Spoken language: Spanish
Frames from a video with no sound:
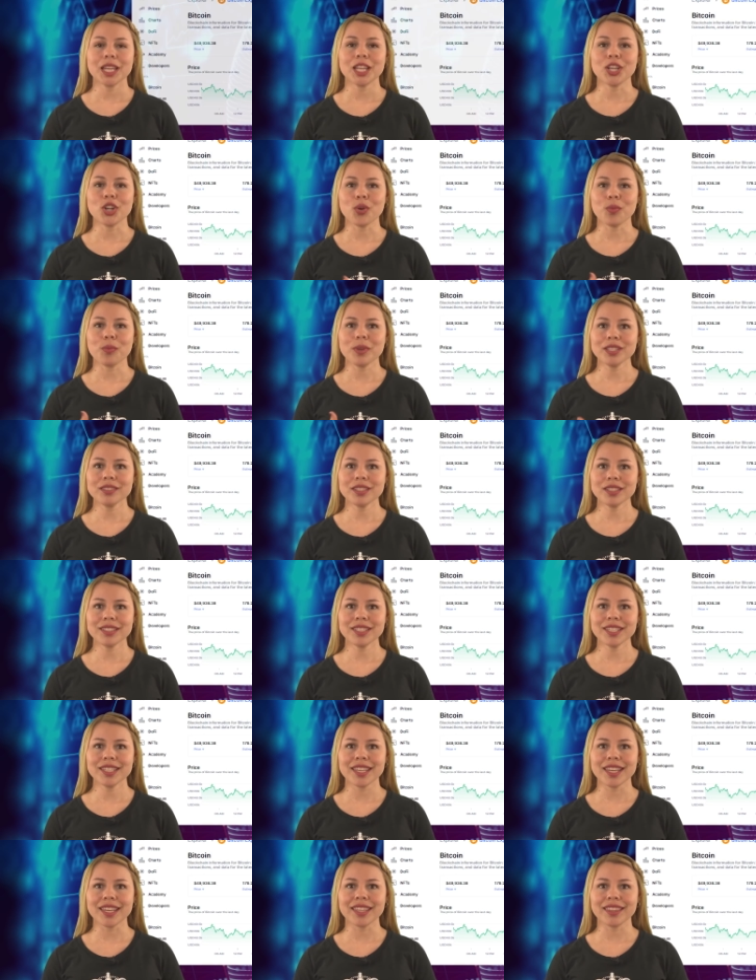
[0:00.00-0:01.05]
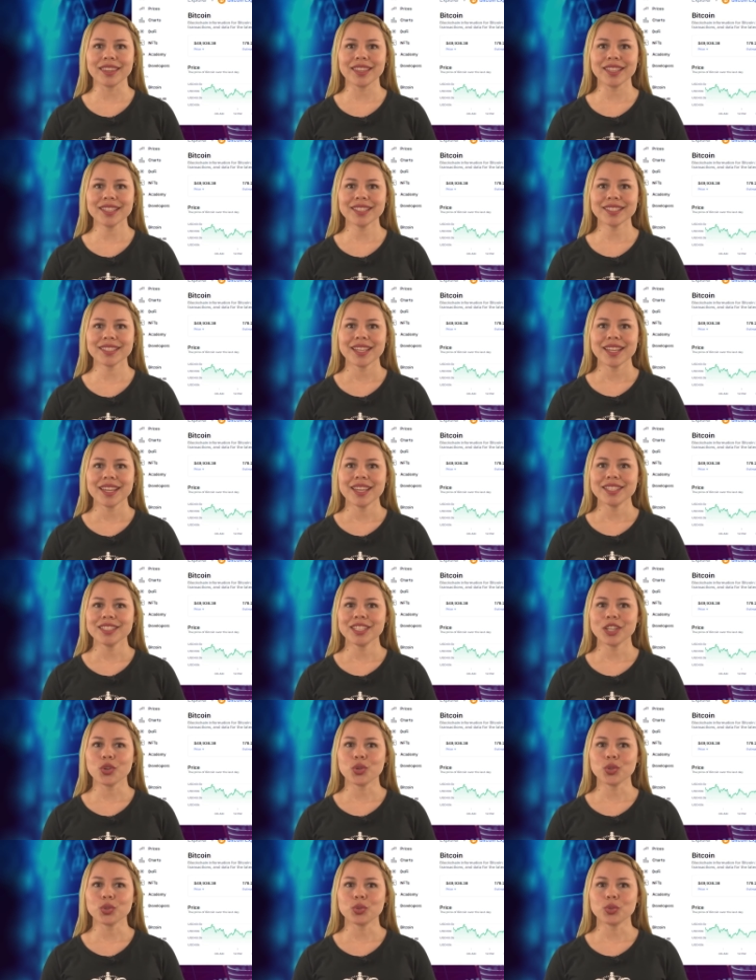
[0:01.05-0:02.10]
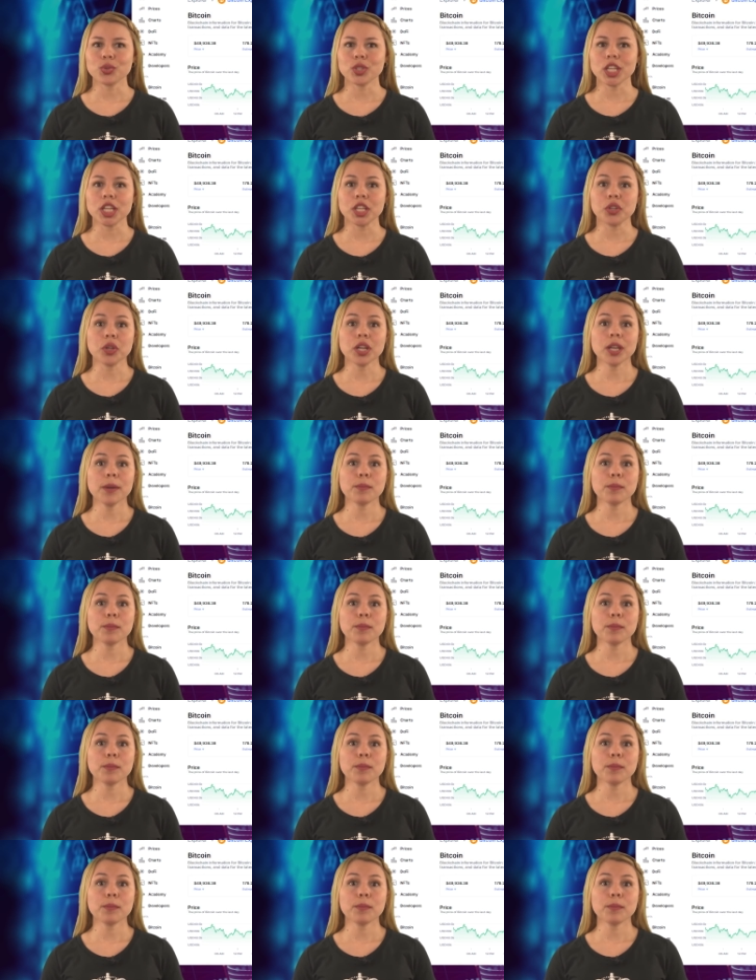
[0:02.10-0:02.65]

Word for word: En los meses siguientes se construyeron